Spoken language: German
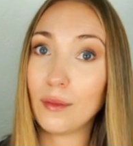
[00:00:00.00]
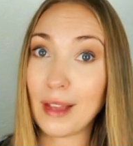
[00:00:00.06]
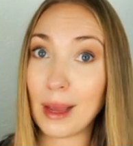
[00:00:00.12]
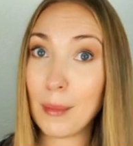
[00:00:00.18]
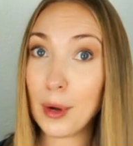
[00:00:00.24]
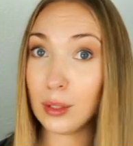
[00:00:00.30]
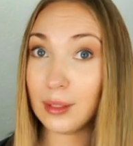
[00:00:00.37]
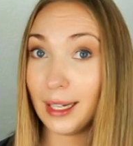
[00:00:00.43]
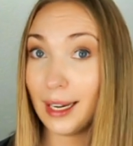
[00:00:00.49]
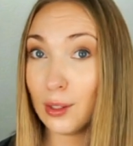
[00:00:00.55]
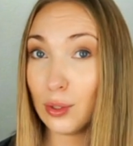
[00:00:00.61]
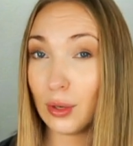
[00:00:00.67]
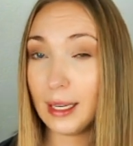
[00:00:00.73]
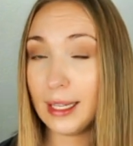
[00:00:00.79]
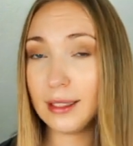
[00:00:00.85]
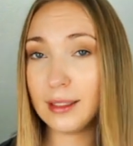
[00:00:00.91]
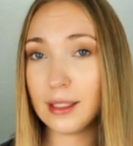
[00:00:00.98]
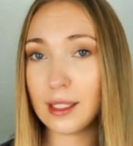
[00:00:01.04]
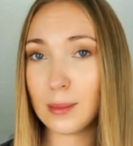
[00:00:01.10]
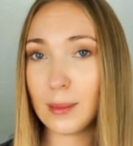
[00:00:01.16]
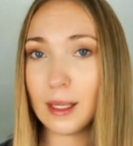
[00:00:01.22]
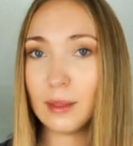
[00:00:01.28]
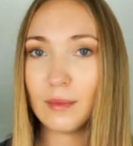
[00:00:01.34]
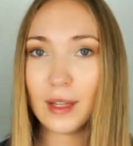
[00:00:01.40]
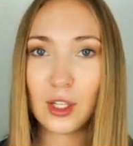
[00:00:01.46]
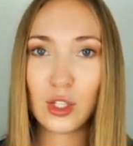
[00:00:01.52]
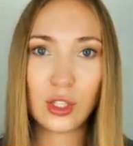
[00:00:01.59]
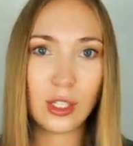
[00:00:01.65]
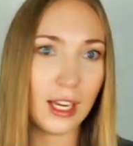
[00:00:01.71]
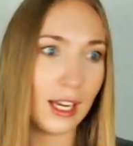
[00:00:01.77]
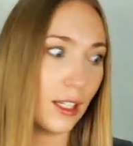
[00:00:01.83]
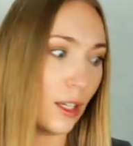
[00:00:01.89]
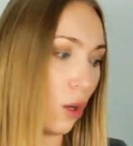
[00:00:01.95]
Wir haben auch drei Toiletten, deswegen werde ich
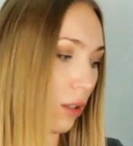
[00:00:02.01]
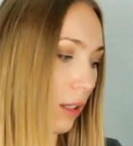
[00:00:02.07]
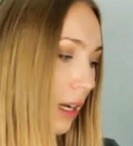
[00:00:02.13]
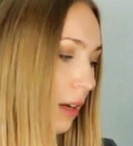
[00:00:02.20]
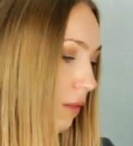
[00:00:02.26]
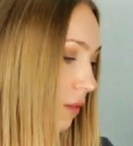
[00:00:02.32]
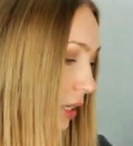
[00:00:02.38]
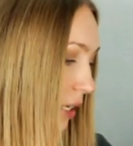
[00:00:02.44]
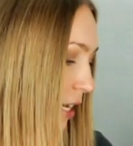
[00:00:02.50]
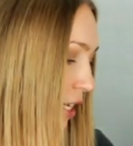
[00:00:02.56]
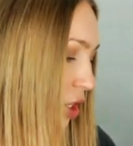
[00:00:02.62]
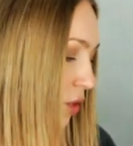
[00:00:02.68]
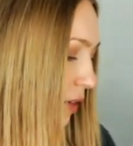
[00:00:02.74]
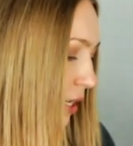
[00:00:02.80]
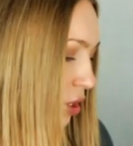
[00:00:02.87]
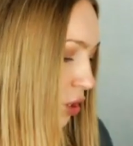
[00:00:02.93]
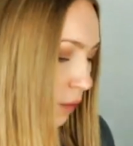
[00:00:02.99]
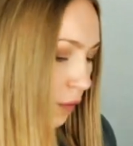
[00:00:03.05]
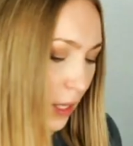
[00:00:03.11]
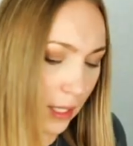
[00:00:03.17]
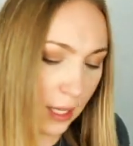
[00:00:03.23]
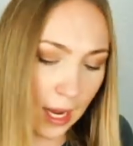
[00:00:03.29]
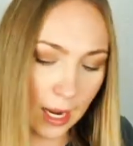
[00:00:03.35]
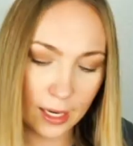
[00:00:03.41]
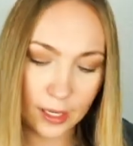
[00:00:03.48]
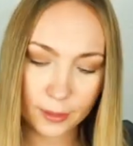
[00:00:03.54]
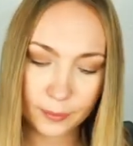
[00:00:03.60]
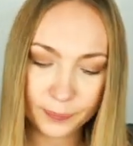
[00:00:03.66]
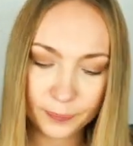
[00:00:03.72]
direkt auch da gleich welche verteilen.